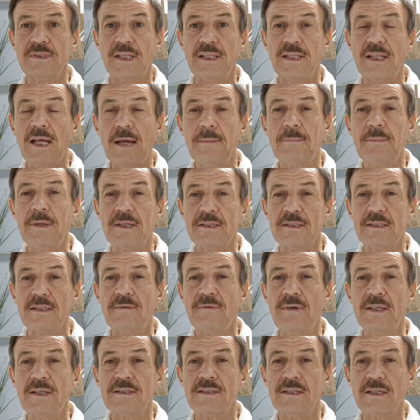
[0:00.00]
за нами
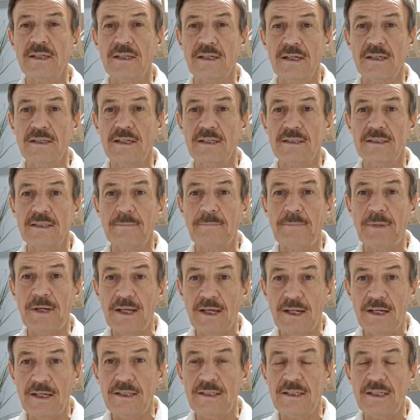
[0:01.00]
оставался, как говорится,
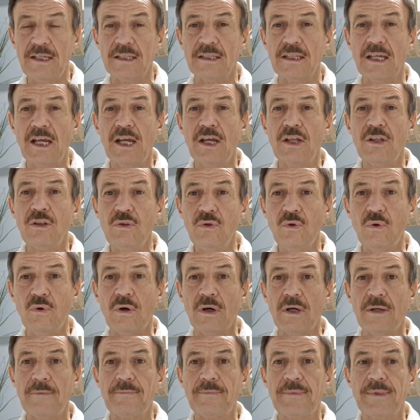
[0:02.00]
приоритет.
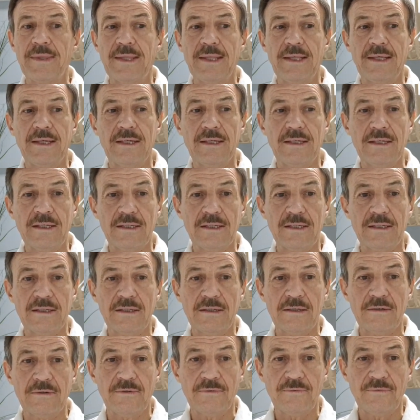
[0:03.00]
Но
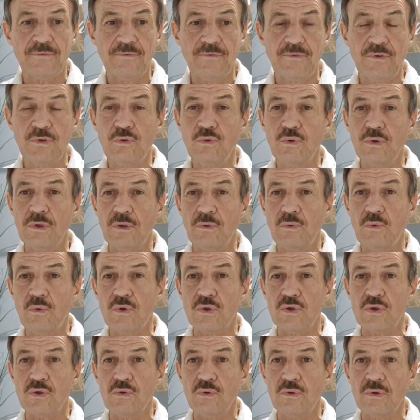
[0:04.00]
э, ввиду
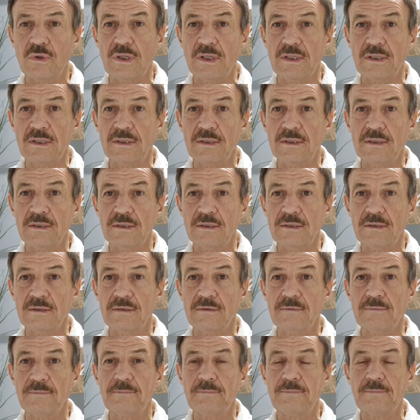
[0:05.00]
того, что как,
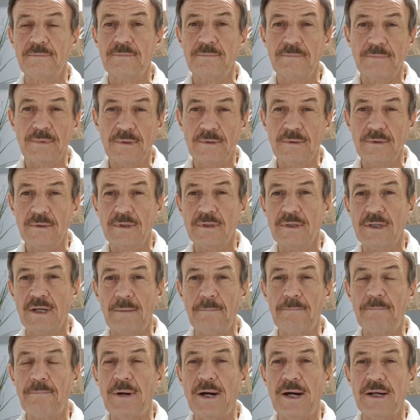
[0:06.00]

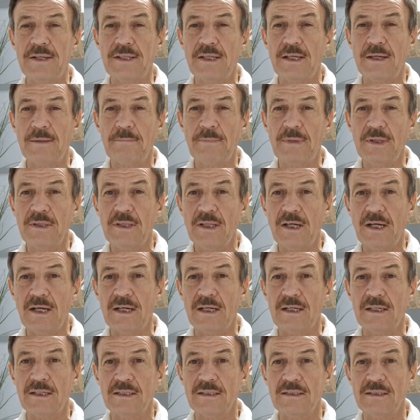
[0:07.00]
компания
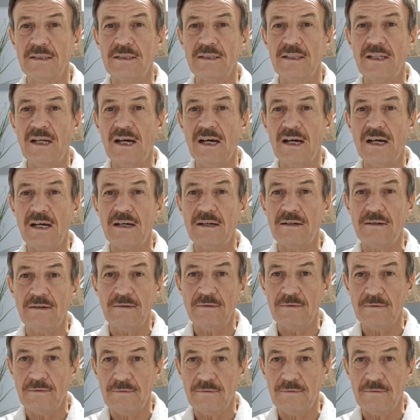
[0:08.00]
была на